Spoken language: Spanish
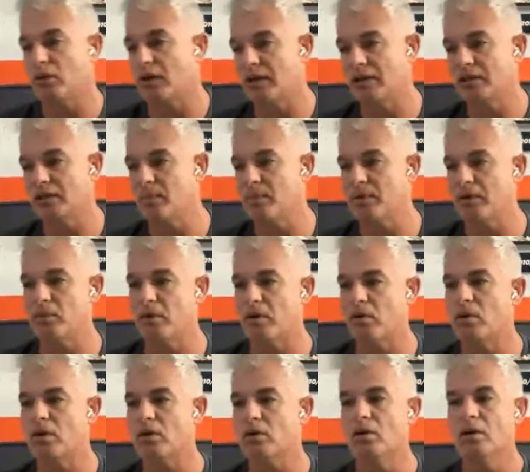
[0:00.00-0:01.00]
todas las etapas, no me
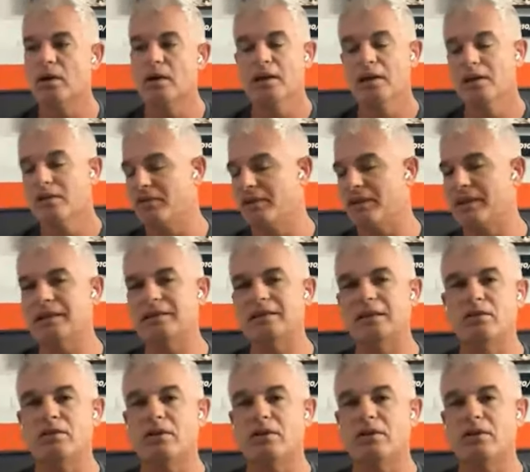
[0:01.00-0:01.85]
acuerdo, fíjate,